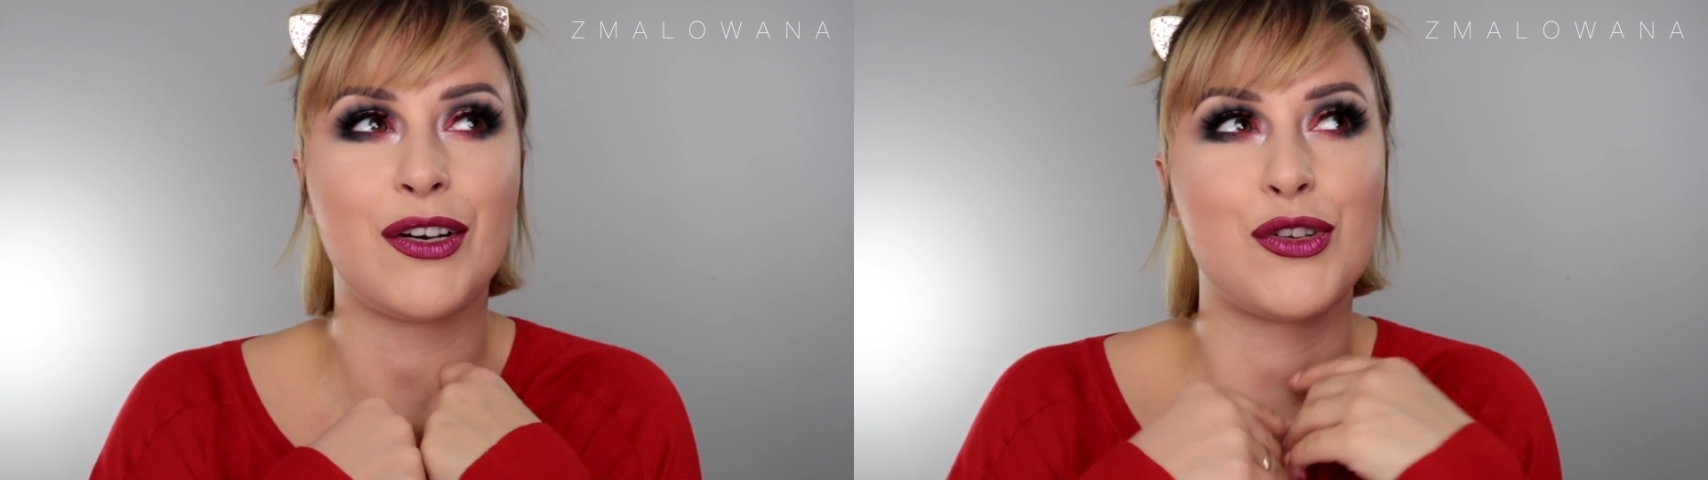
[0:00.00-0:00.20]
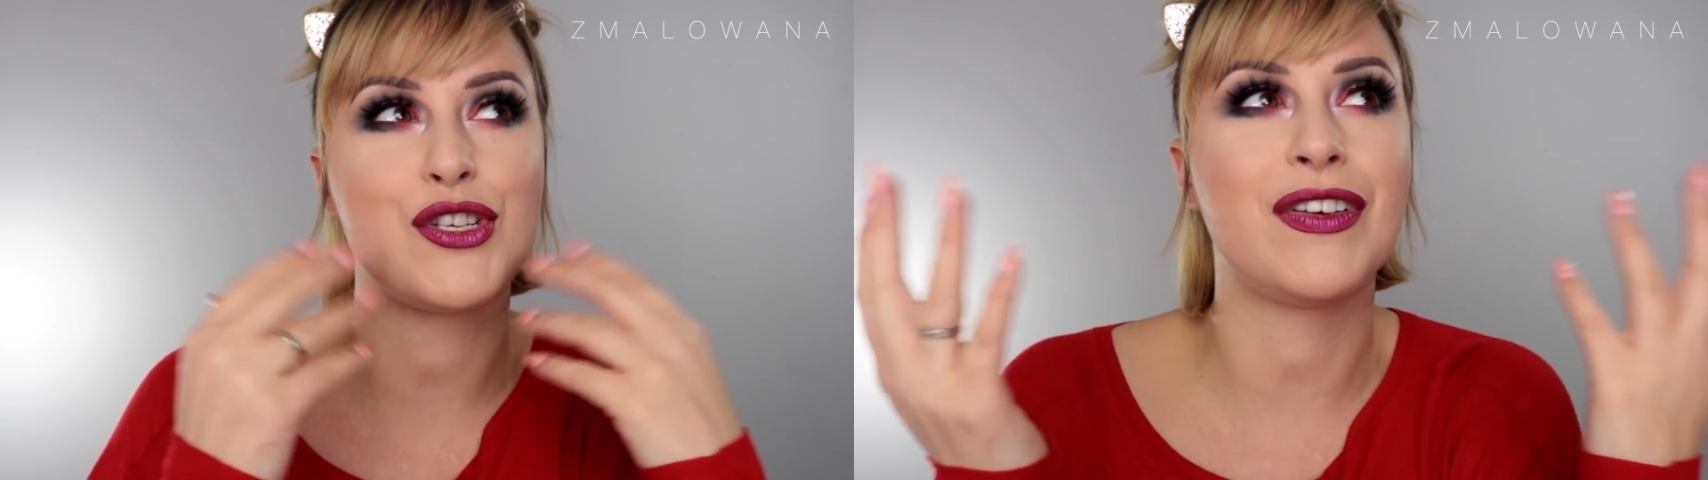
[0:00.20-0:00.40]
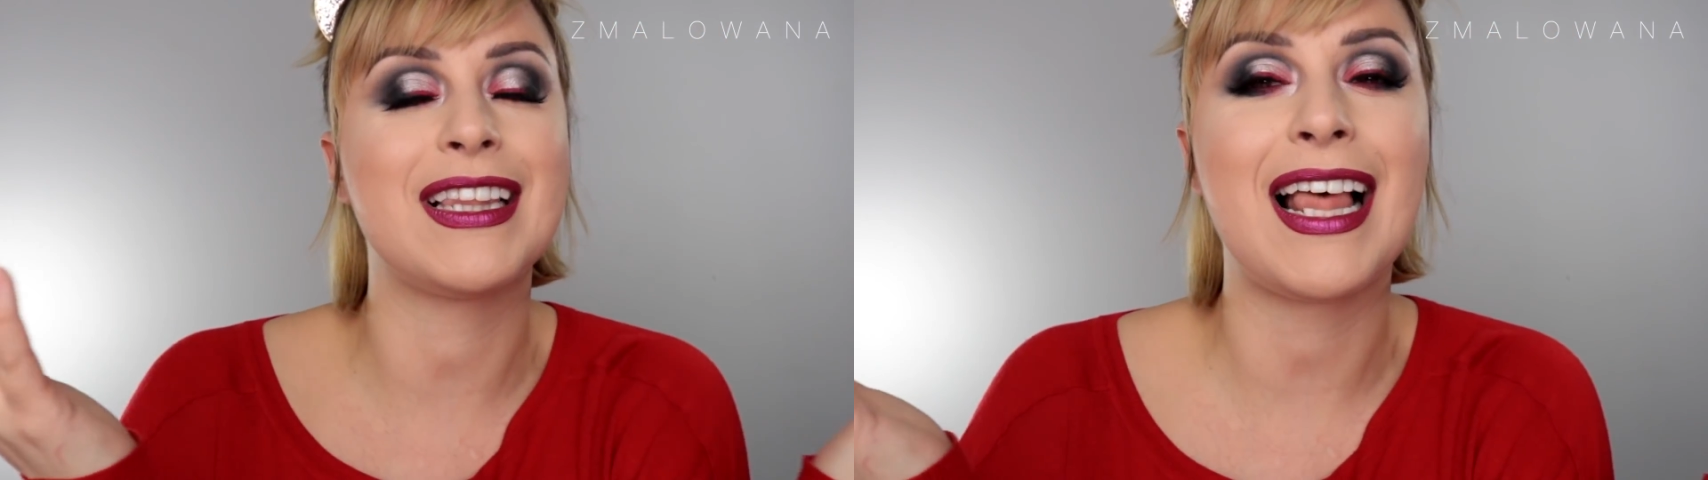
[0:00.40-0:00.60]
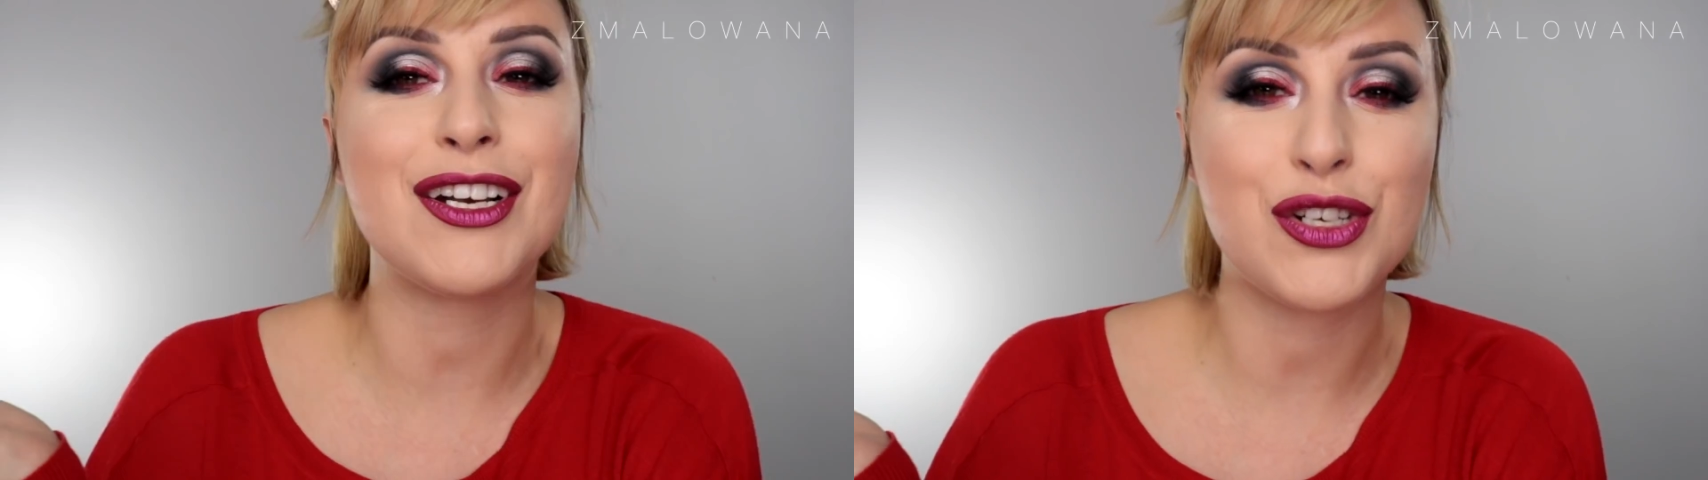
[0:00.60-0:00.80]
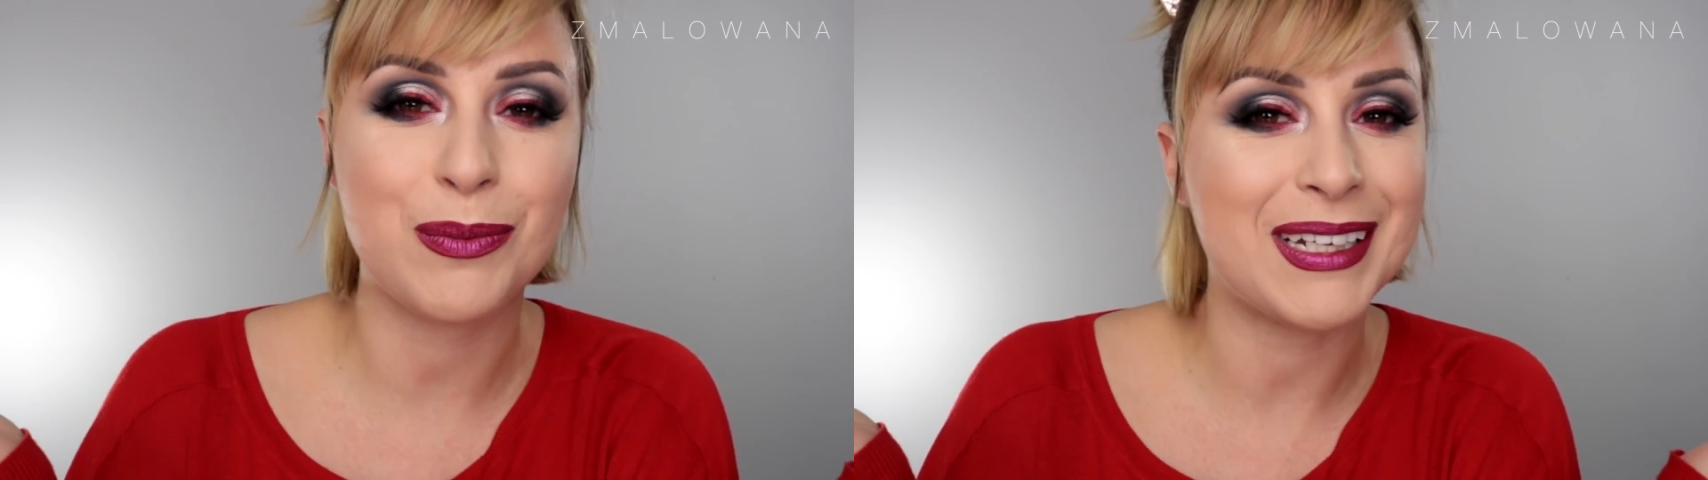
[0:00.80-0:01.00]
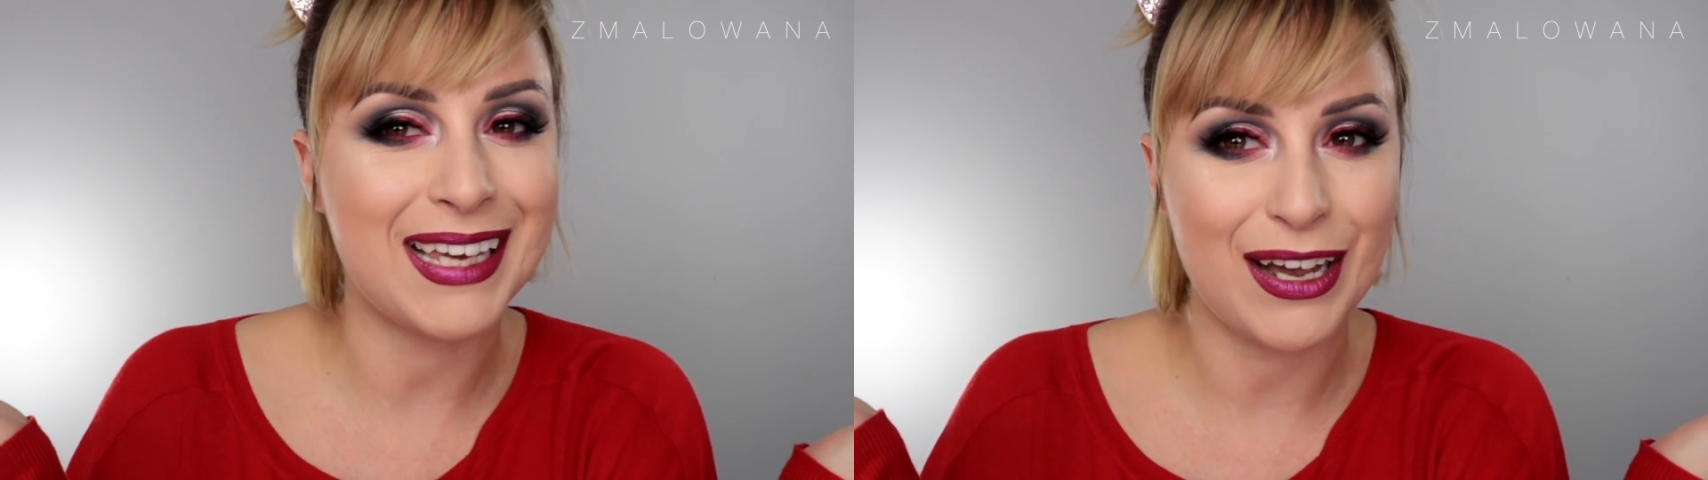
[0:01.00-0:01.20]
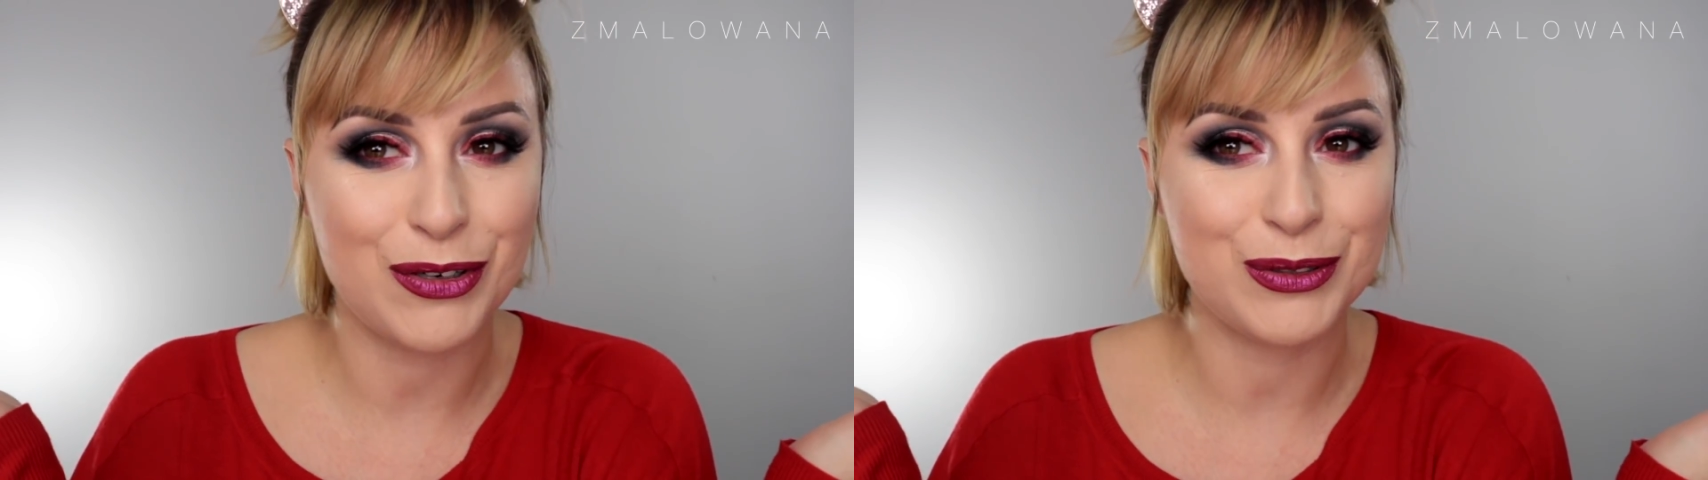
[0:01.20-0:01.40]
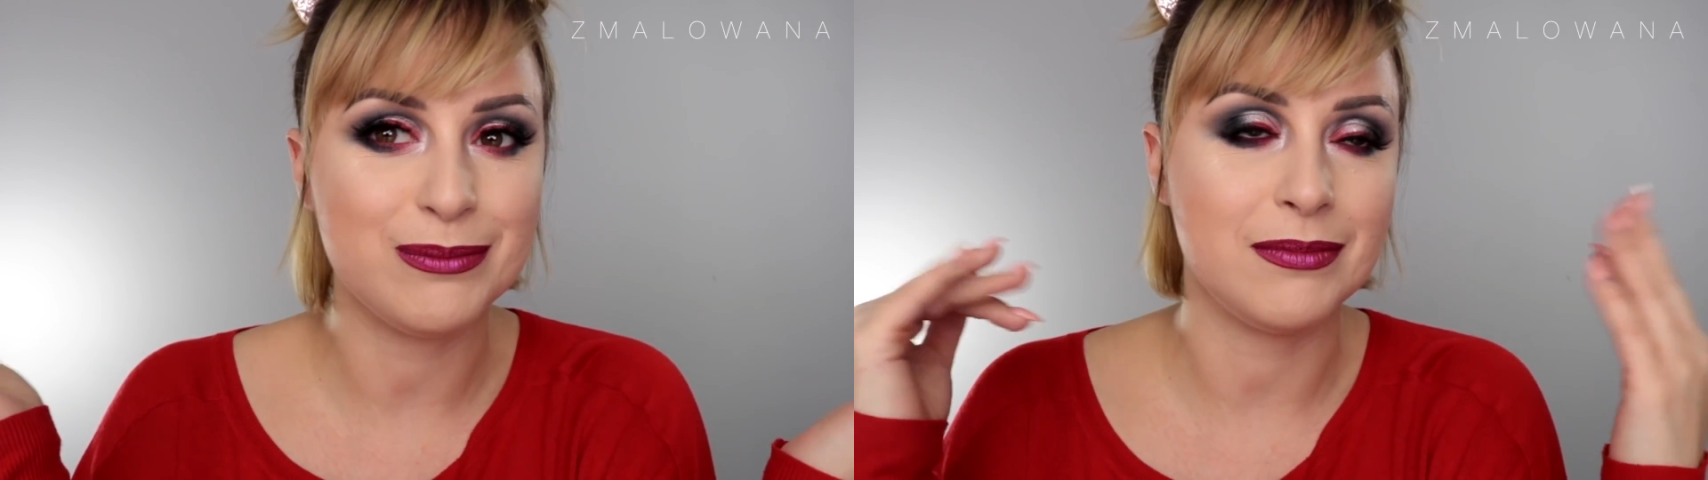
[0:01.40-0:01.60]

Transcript: rozświetlaczu maniaku.